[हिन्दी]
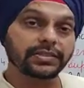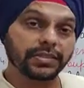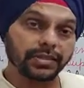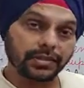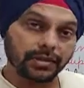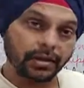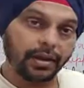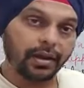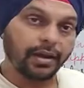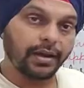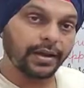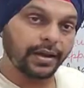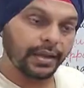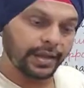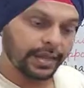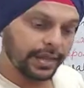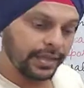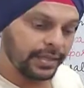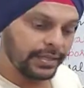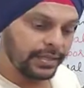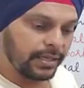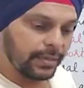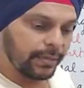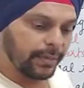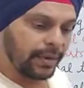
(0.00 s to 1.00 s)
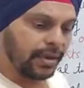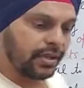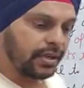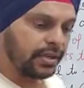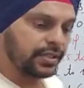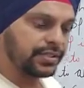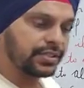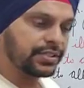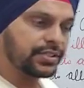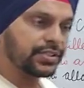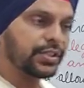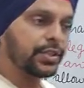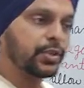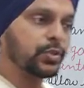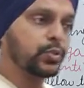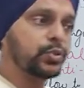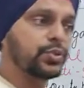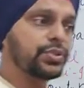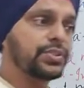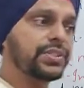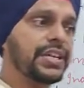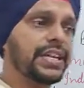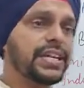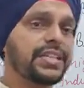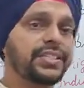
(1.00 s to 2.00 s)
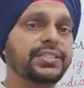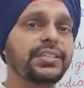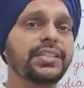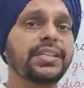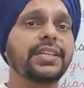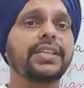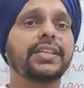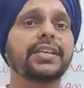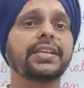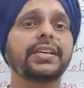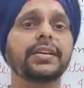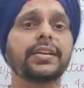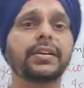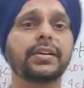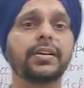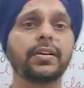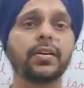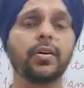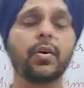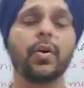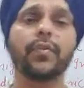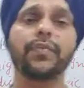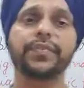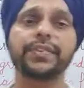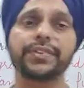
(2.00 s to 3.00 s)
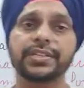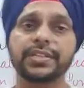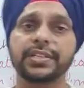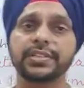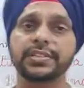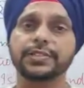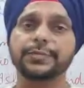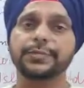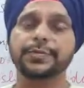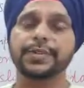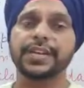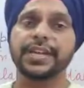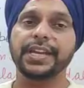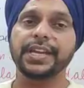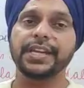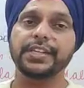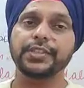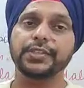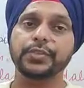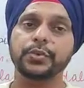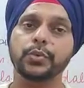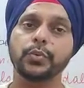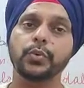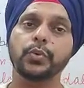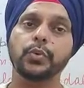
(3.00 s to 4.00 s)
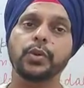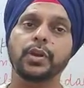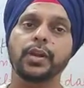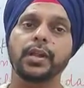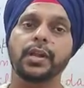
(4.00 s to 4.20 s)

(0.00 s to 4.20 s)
सरकार है या बांग्लादेश के कुछ ऐसे ऑफिशल्स भी हैं जो